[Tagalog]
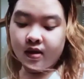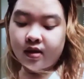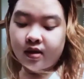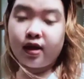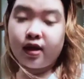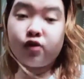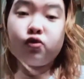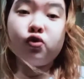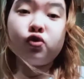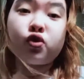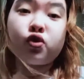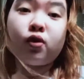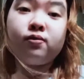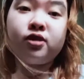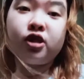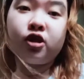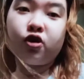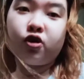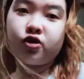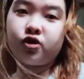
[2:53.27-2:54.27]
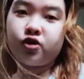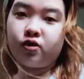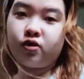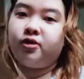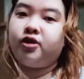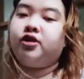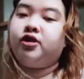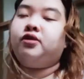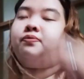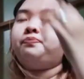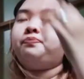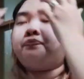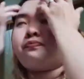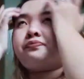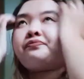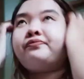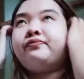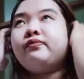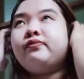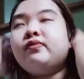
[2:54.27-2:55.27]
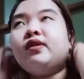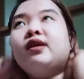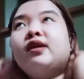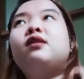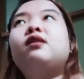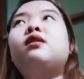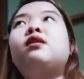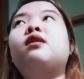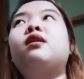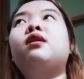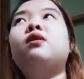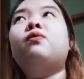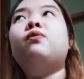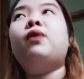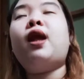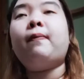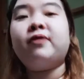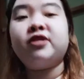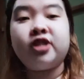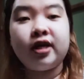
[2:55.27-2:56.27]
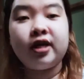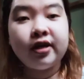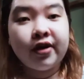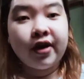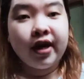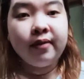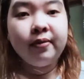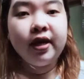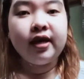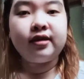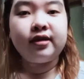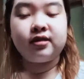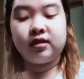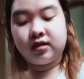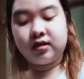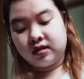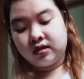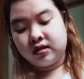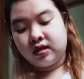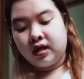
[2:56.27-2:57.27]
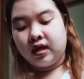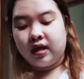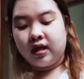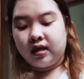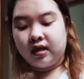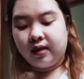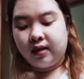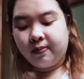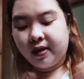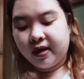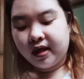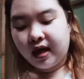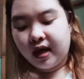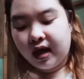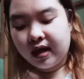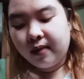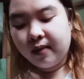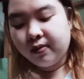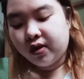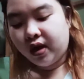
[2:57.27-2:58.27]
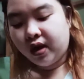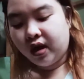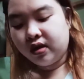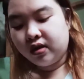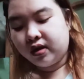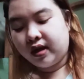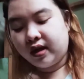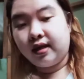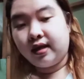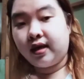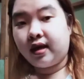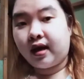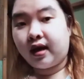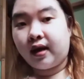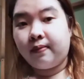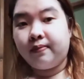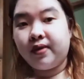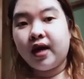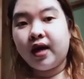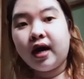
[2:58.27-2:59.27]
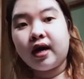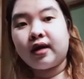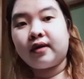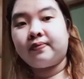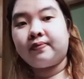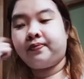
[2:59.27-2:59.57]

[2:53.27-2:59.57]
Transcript: nagutom si customer. Wala pa siyang cravings hindi pa niya alam kung anong kinikrave niya.